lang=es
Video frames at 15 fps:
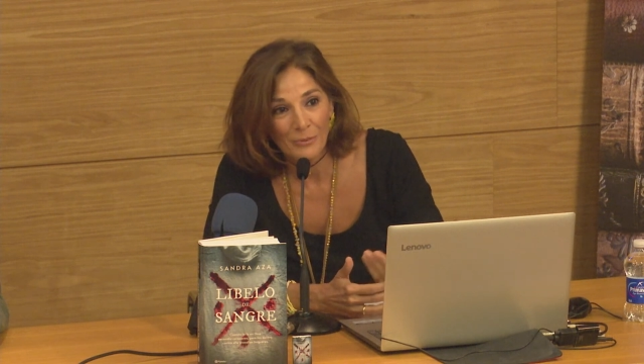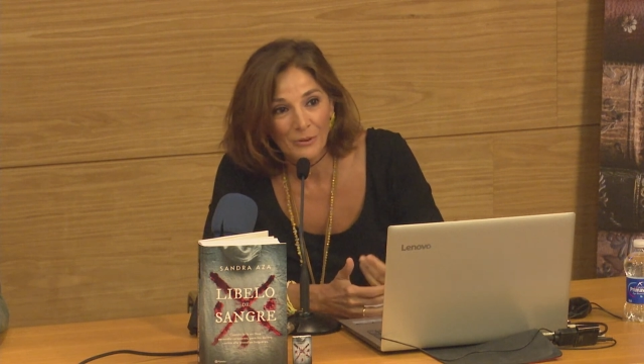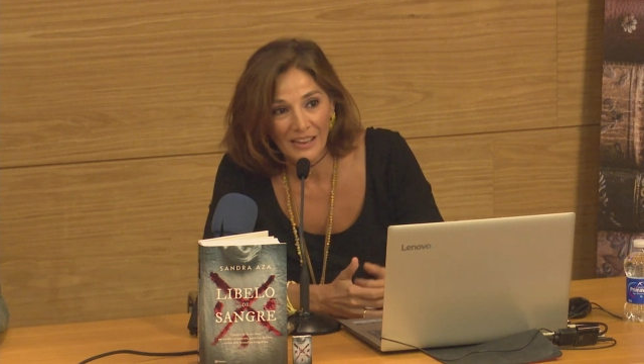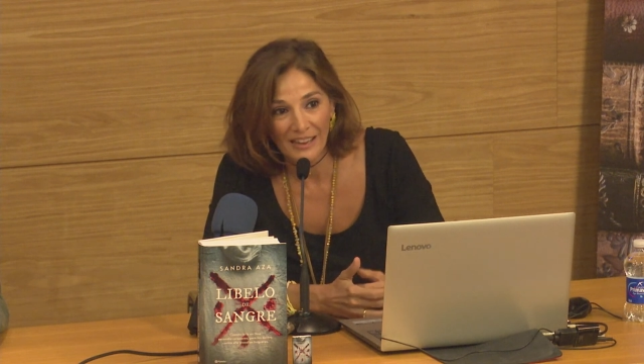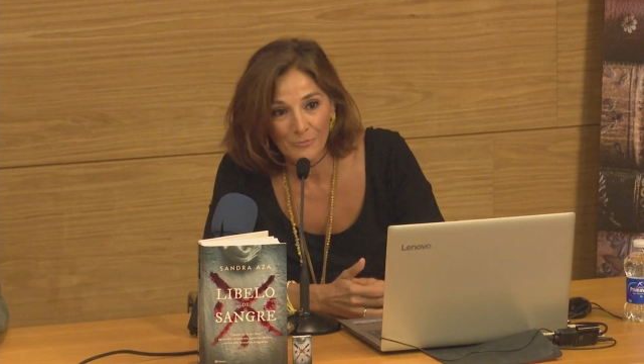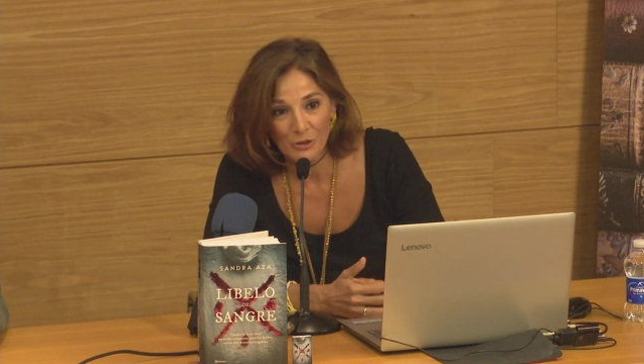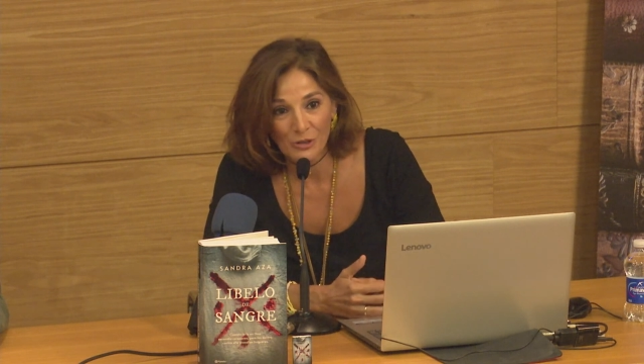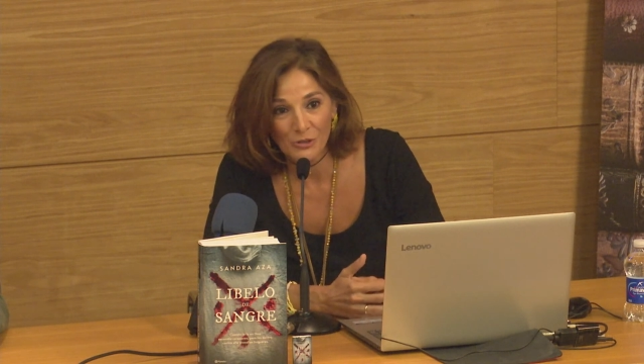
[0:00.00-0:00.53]
por
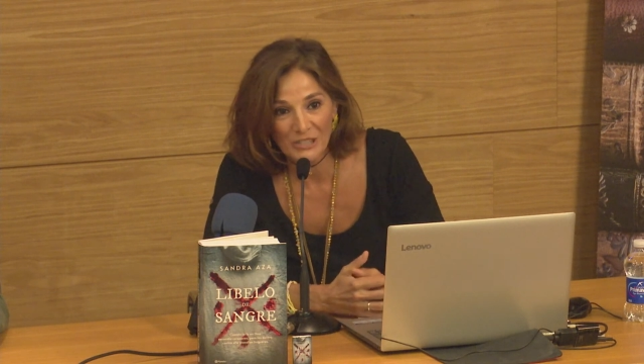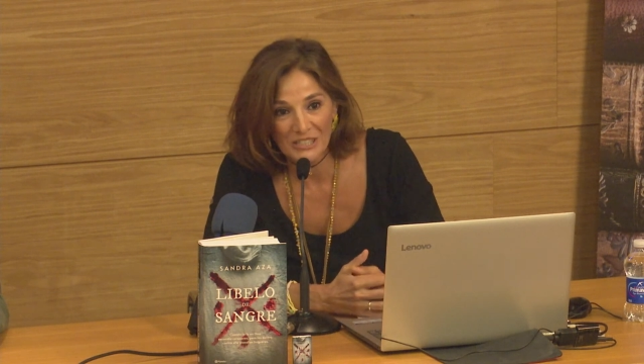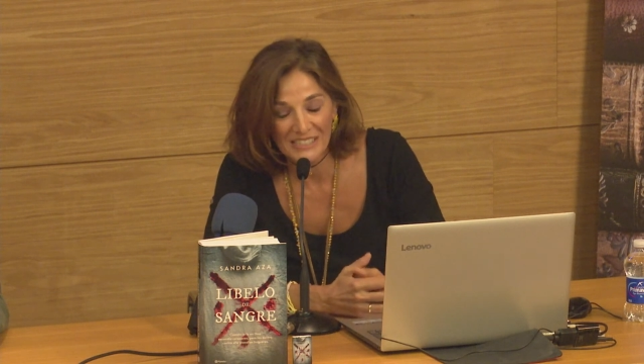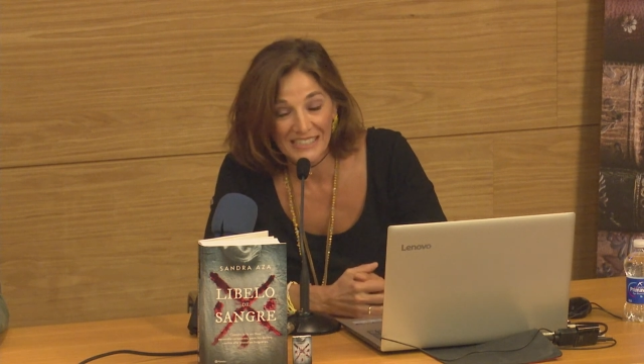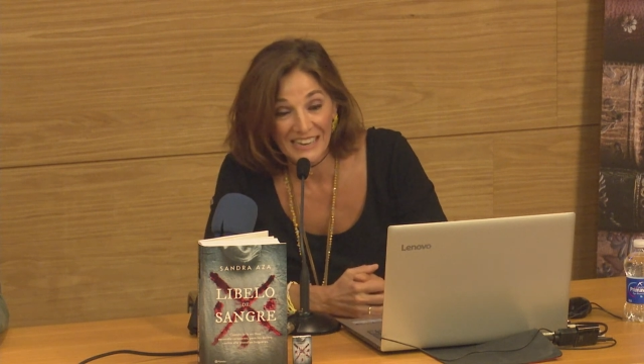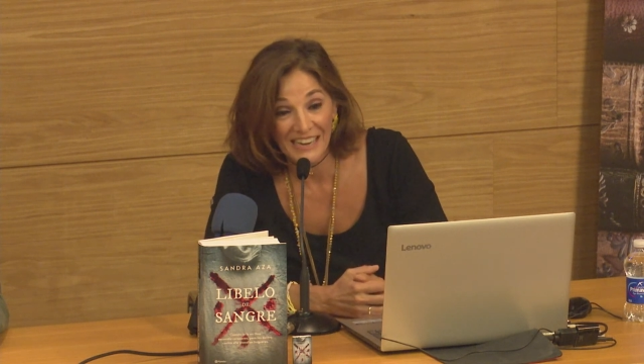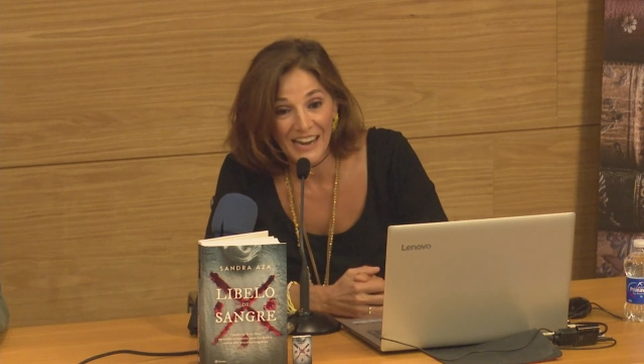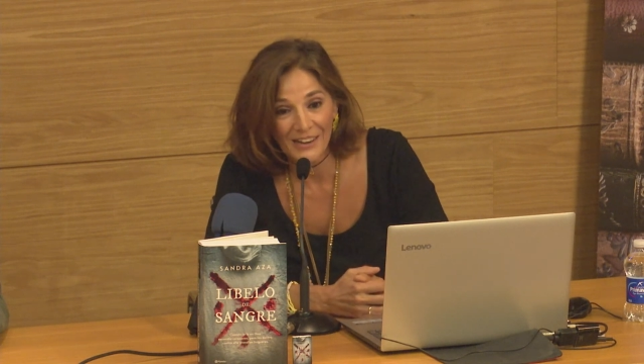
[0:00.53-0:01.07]
ahí por los
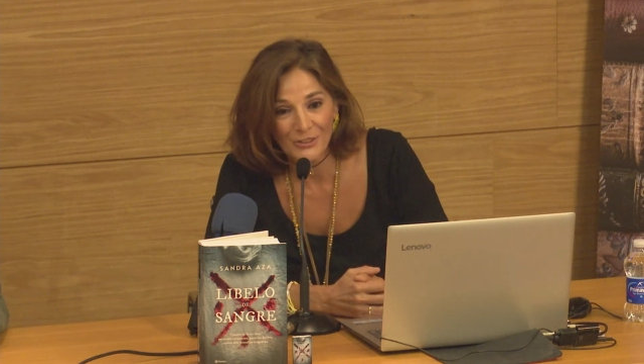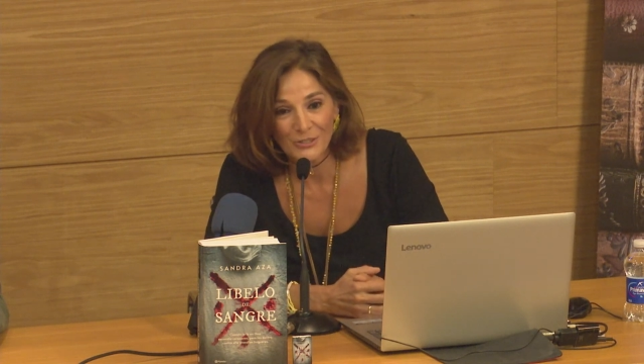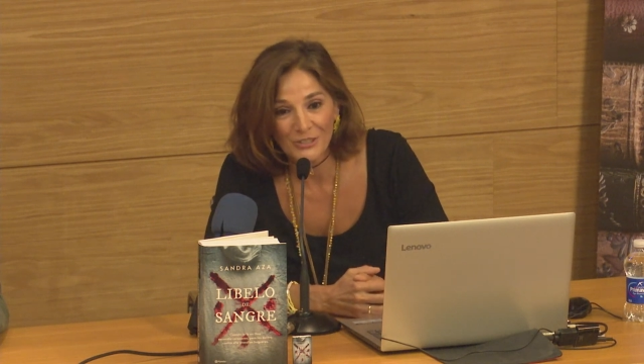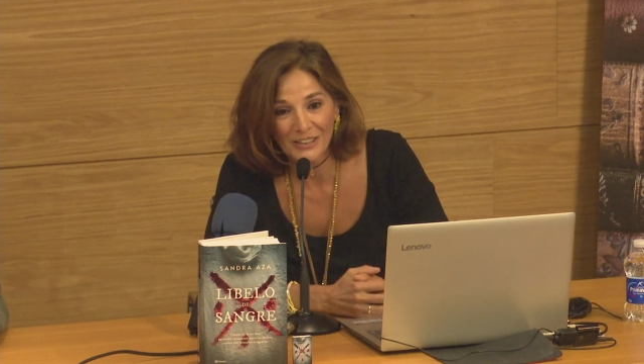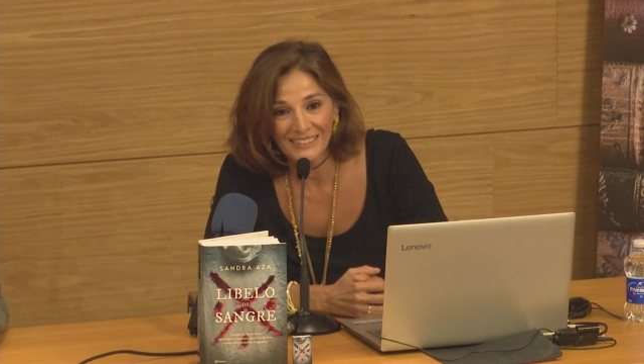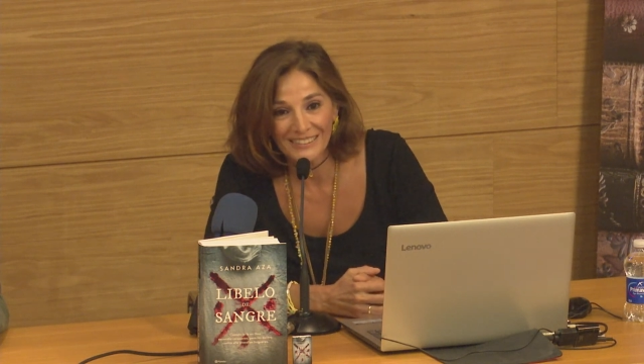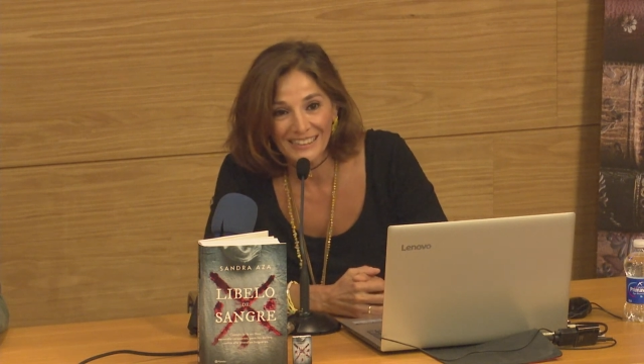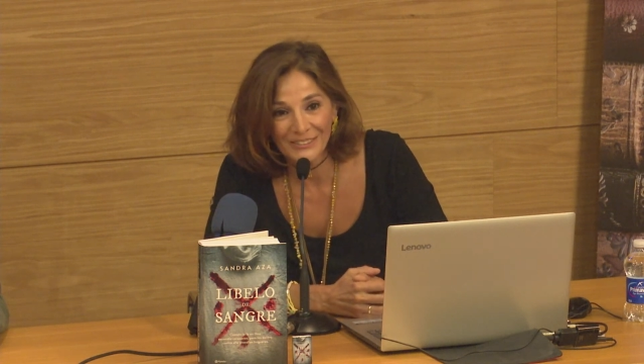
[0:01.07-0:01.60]
escenarios
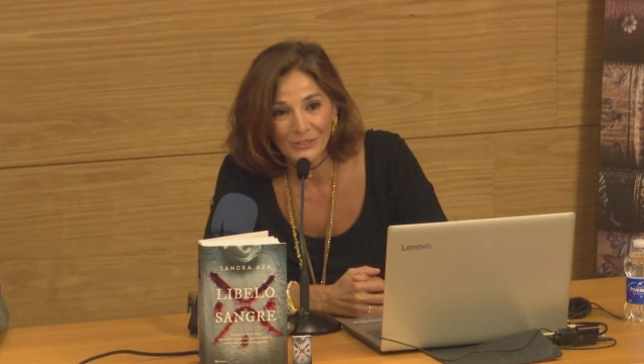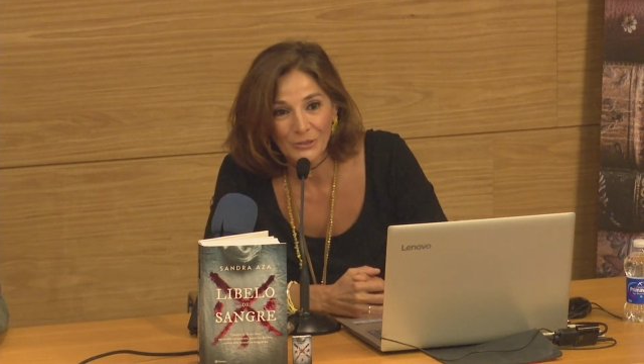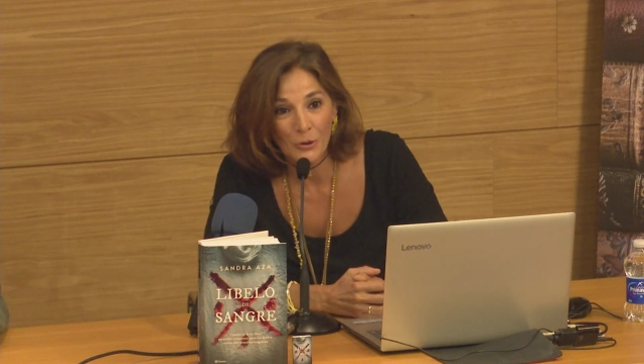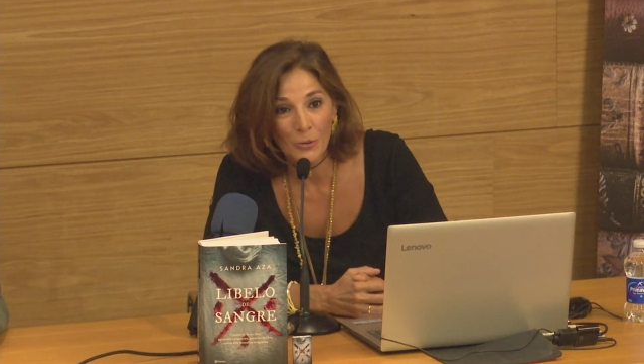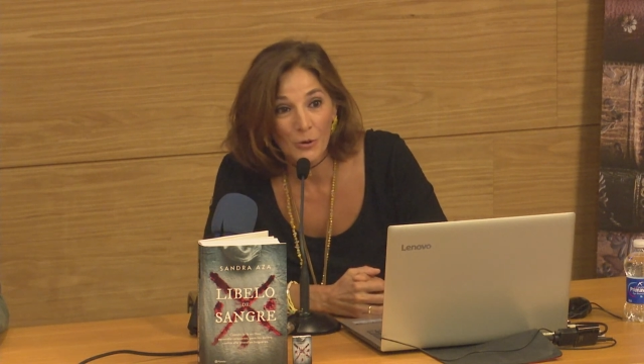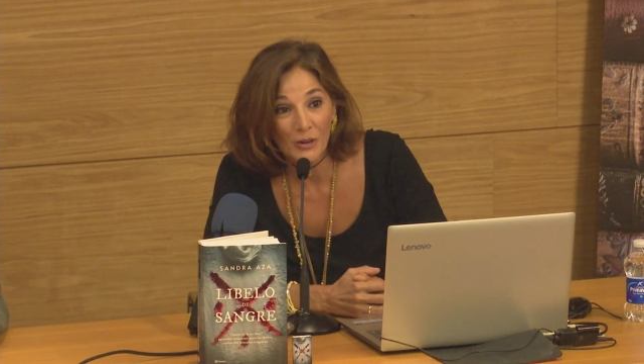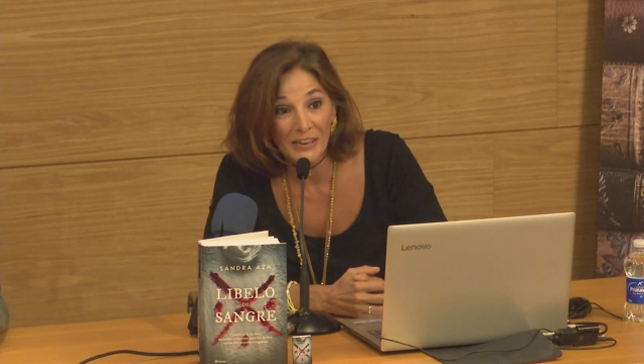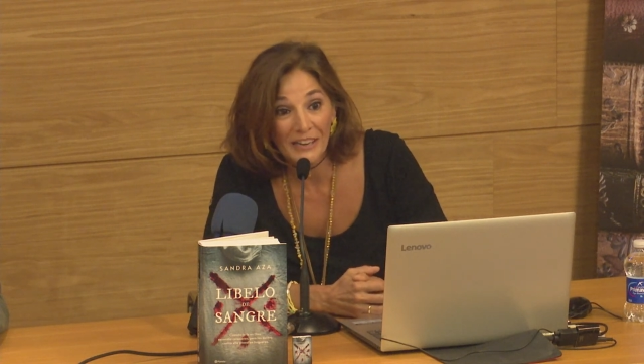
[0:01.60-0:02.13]

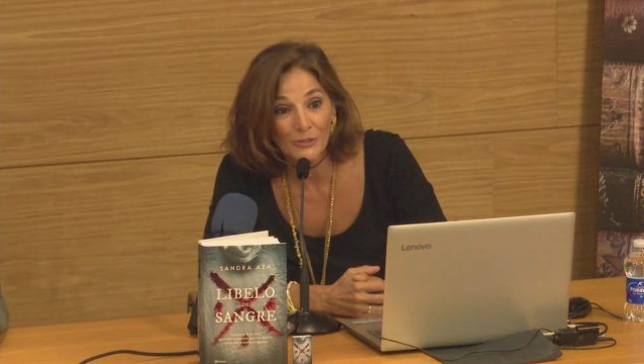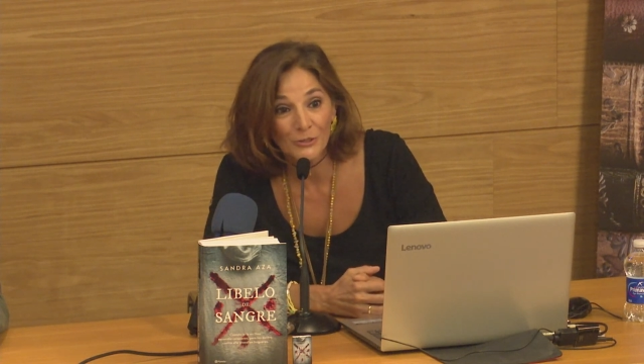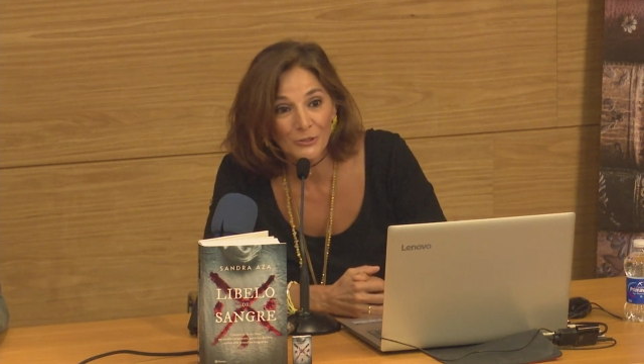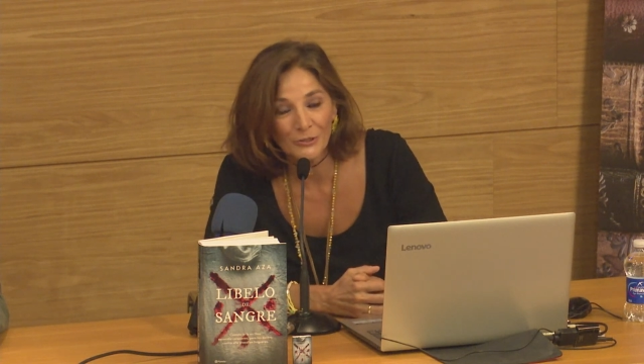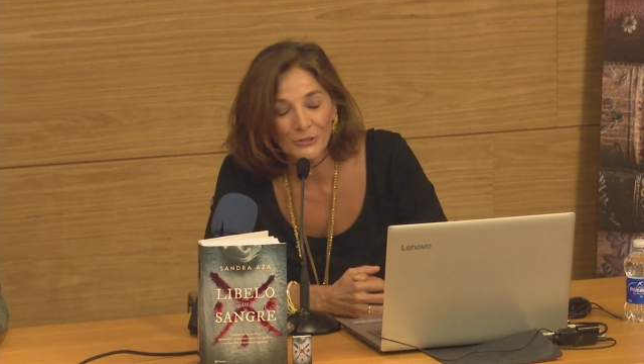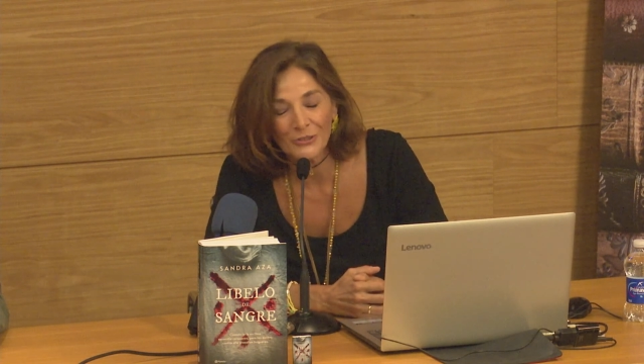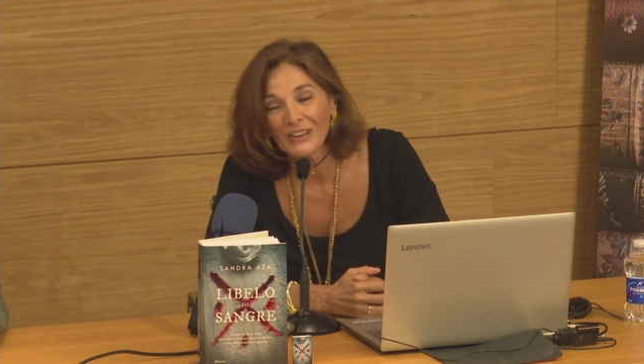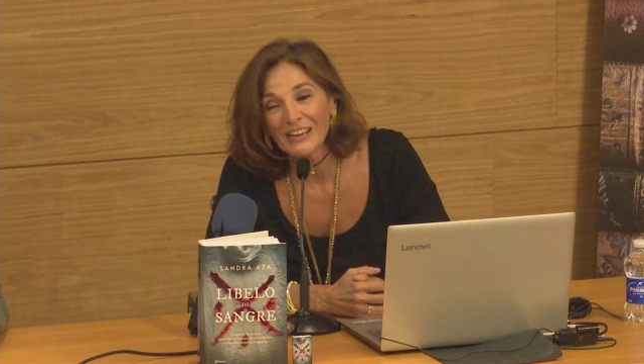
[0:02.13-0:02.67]
cantando
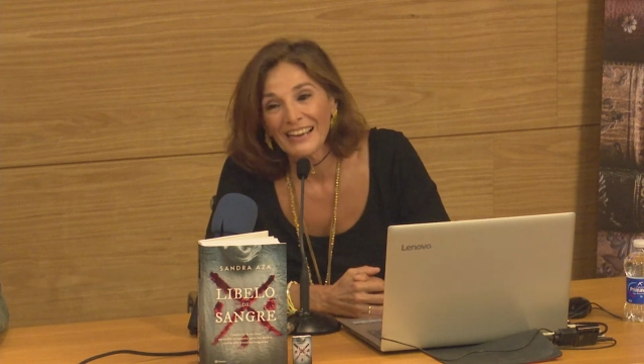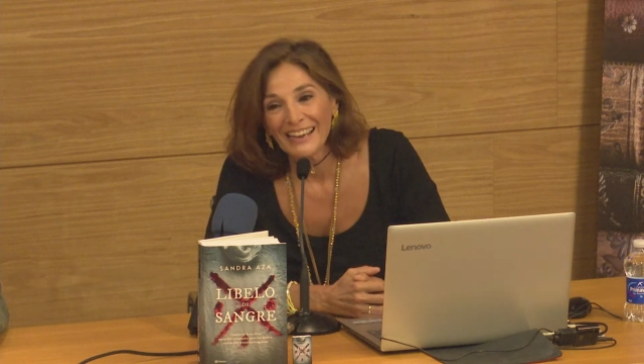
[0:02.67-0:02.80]
boleros, ¿no?